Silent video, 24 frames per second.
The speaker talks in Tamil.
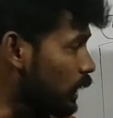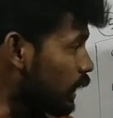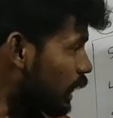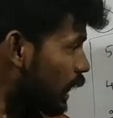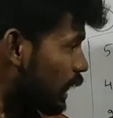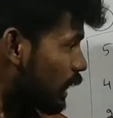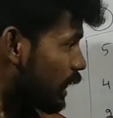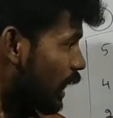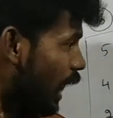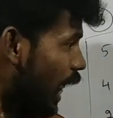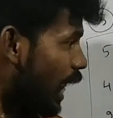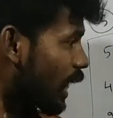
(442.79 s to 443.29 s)

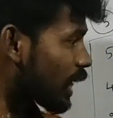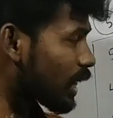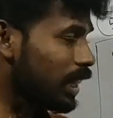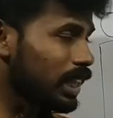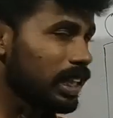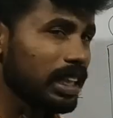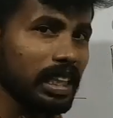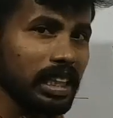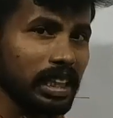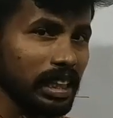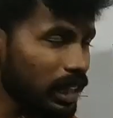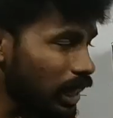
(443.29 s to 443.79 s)
இந்த
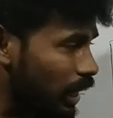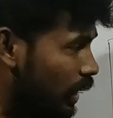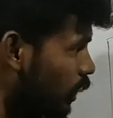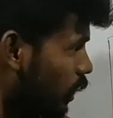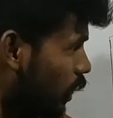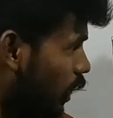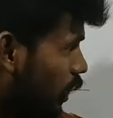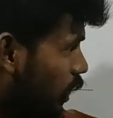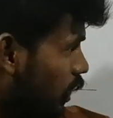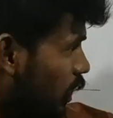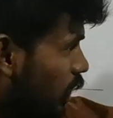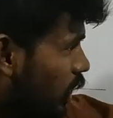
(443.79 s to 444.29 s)
ஜார்க்கண்டு இந்த
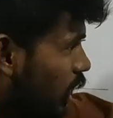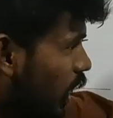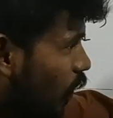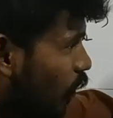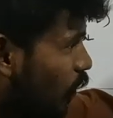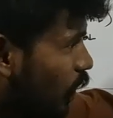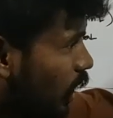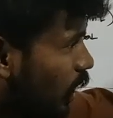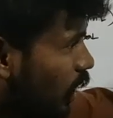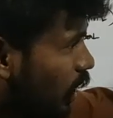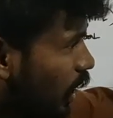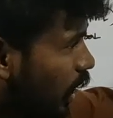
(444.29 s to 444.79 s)
இந்த
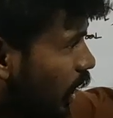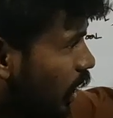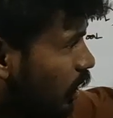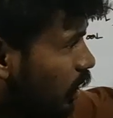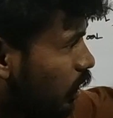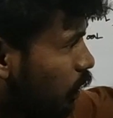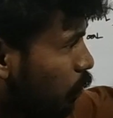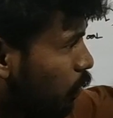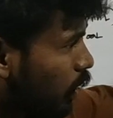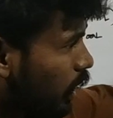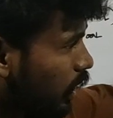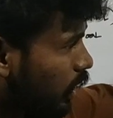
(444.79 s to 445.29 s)
இந்தியாவை ரெண்டாக
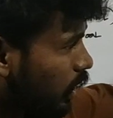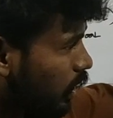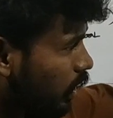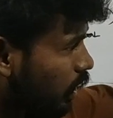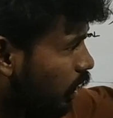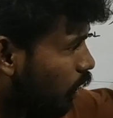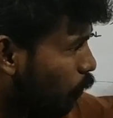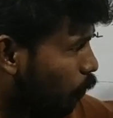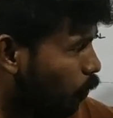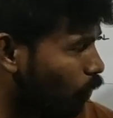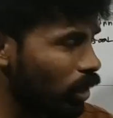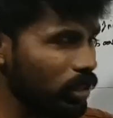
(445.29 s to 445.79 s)
எடுத்தோம்னா
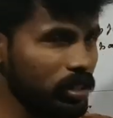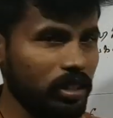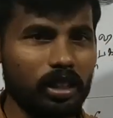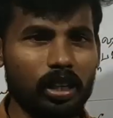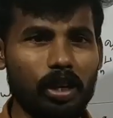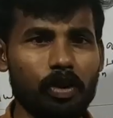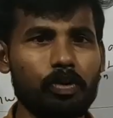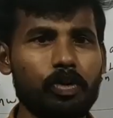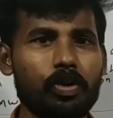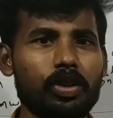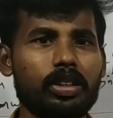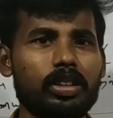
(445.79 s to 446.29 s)
கீழே ஃபுல்லாக
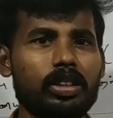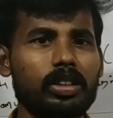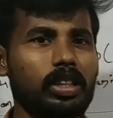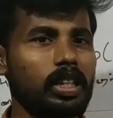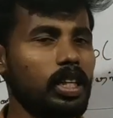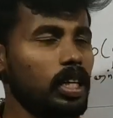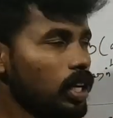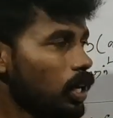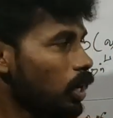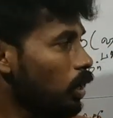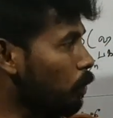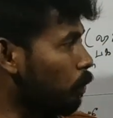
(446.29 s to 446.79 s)
சேஃபு
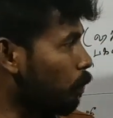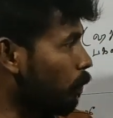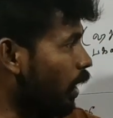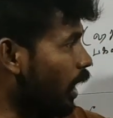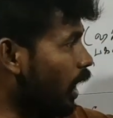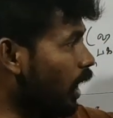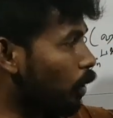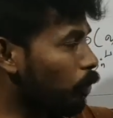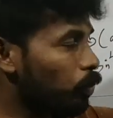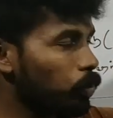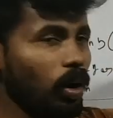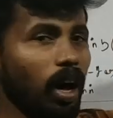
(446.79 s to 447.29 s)

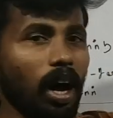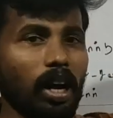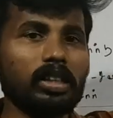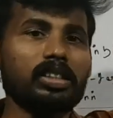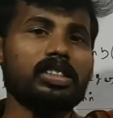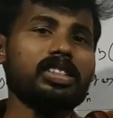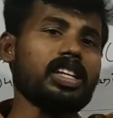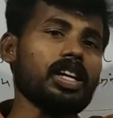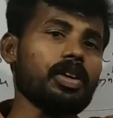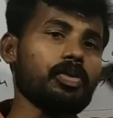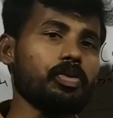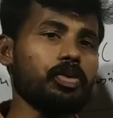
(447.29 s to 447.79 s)
மேலே ஃபுல்லாக
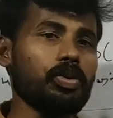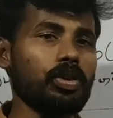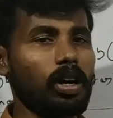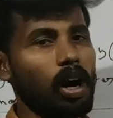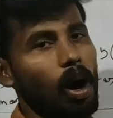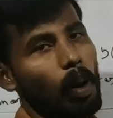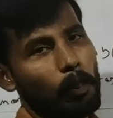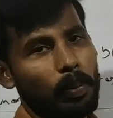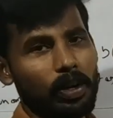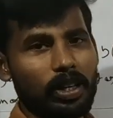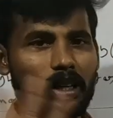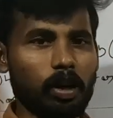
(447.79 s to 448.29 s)
அன்சேஃபு
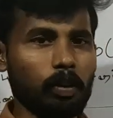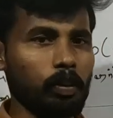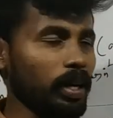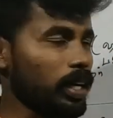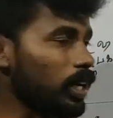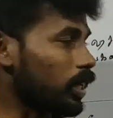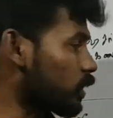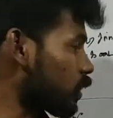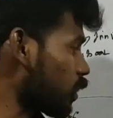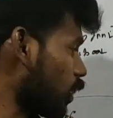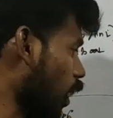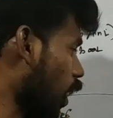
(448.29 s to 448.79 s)
அப்படிங்கிற
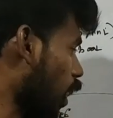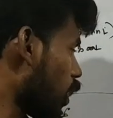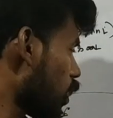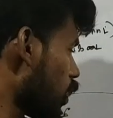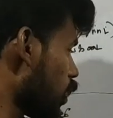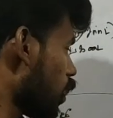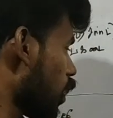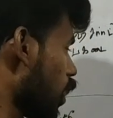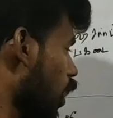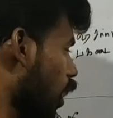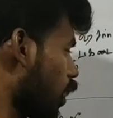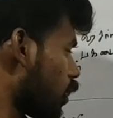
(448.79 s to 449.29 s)
மாதிரி எடுத்துக்கலாம்
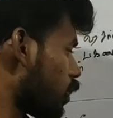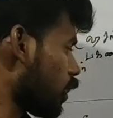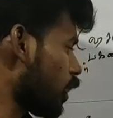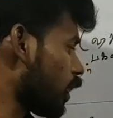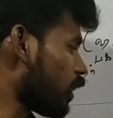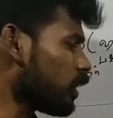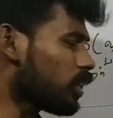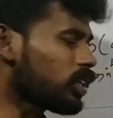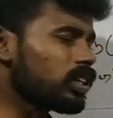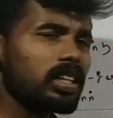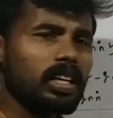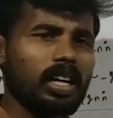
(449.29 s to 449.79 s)
அடுத்து
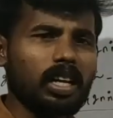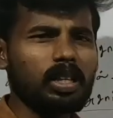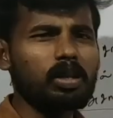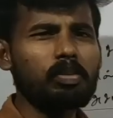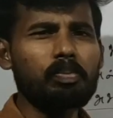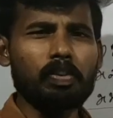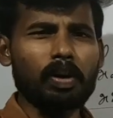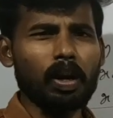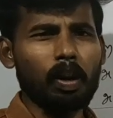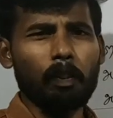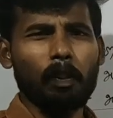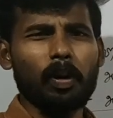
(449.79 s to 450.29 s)
ரெண்டுங்கிறது
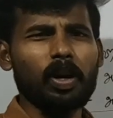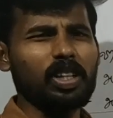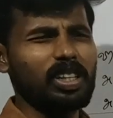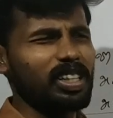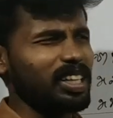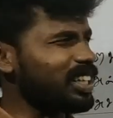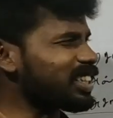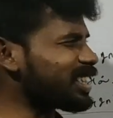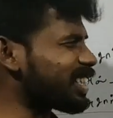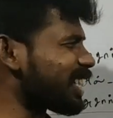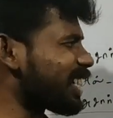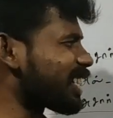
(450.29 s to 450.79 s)
பிற
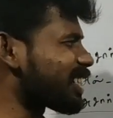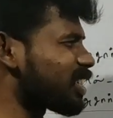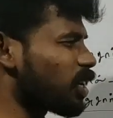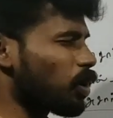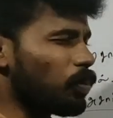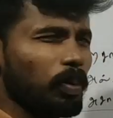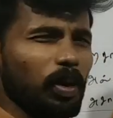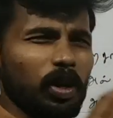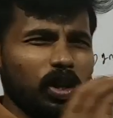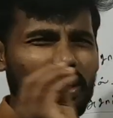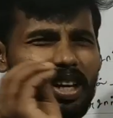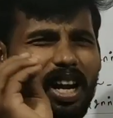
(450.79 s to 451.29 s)
பகுதிகள் சின்ன
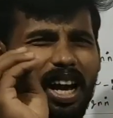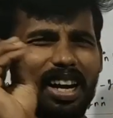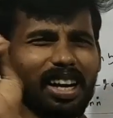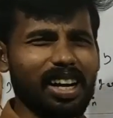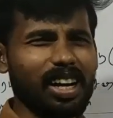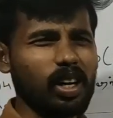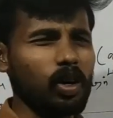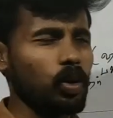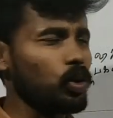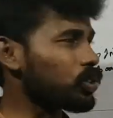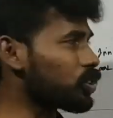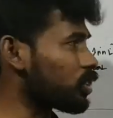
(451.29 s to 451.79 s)
சின்ன பகுதியில்
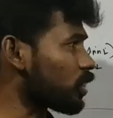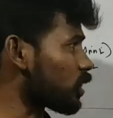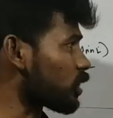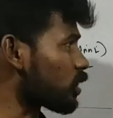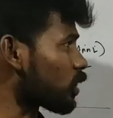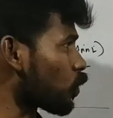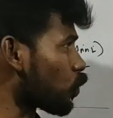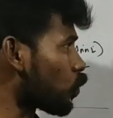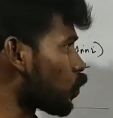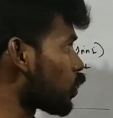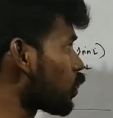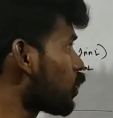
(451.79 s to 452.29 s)
அங்கங்கே ஒரு சின்ன
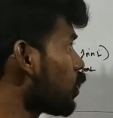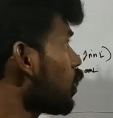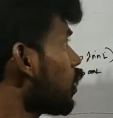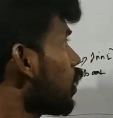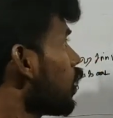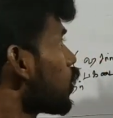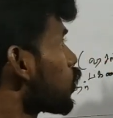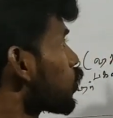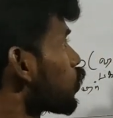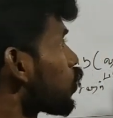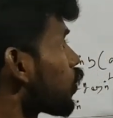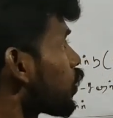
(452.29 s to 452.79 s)
சின்ன ஊர்
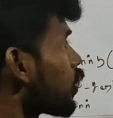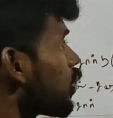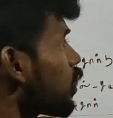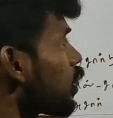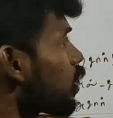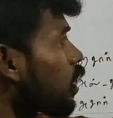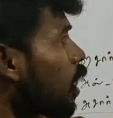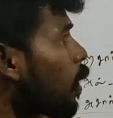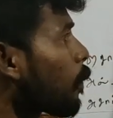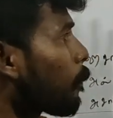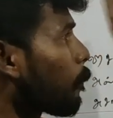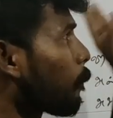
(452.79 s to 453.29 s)
ஸோ
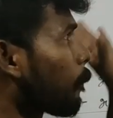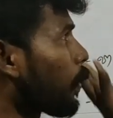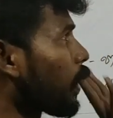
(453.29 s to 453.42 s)
இதுதான்